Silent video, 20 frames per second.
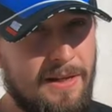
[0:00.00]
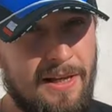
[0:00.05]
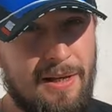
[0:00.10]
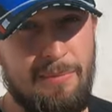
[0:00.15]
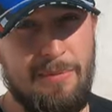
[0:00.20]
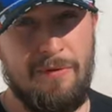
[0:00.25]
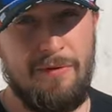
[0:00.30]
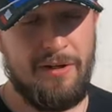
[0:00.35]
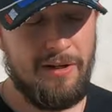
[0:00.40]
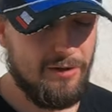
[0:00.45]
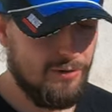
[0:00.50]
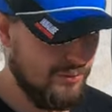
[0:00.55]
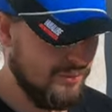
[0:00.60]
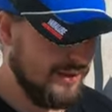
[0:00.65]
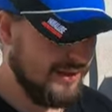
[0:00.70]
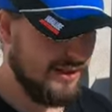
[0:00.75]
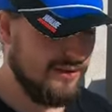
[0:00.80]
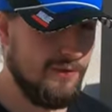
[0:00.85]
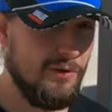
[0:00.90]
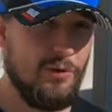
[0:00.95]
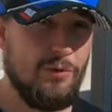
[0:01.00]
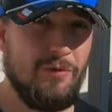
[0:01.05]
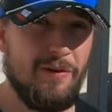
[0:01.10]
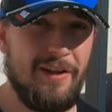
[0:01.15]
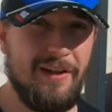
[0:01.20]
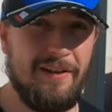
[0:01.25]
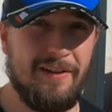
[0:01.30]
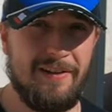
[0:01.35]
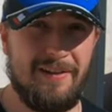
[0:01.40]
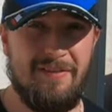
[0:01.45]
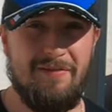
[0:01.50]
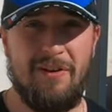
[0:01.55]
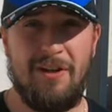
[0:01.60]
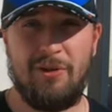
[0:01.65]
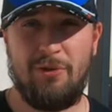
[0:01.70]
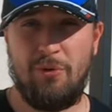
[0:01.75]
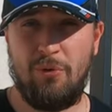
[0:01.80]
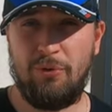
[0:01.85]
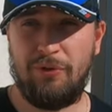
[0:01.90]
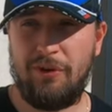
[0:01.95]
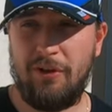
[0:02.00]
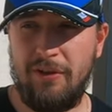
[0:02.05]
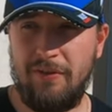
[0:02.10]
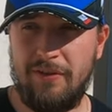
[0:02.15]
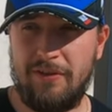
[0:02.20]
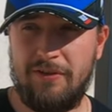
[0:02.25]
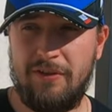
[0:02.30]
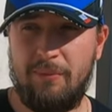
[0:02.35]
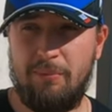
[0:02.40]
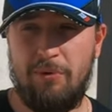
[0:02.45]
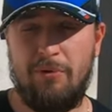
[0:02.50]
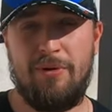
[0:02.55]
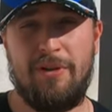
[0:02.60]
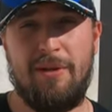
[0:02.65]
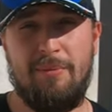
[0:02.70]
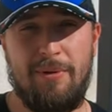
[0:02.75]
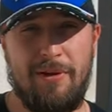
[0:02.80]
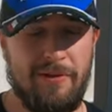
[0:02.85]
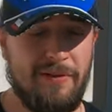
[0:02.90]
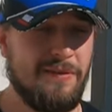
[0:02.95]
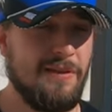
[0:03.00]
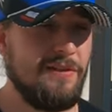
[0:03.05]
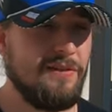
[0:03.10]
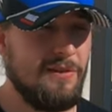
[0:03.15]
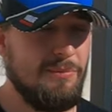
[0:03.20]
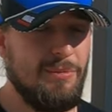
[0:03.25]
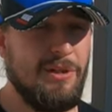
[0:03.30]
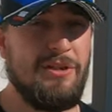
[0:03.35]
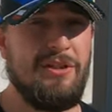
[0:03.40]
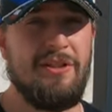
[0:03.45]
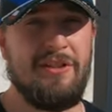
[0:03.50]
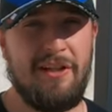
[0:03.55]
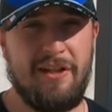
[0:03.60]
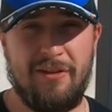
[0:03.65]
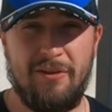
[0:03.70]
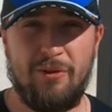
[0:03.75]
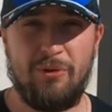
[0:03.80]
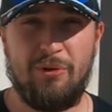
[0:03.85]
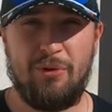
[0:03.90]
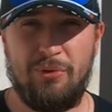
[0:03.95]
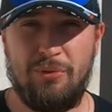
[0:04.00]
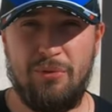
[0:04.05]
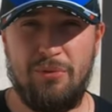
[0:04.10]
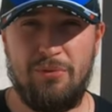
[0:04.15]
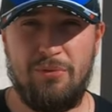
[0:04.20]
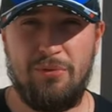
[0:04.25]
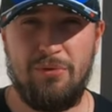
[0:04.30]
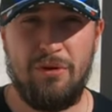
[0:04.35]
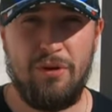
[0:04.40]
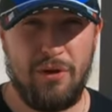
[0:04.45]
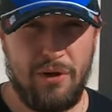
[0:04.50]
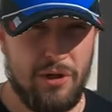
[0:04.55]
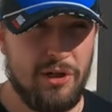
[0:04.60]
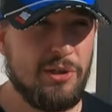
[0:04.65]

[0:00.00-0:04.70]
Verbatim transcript: eh ben, voilà, le mec il va ouvrir, il va être content, il va se dire bon ok ben, ça c'est une machine qui a été entretenue,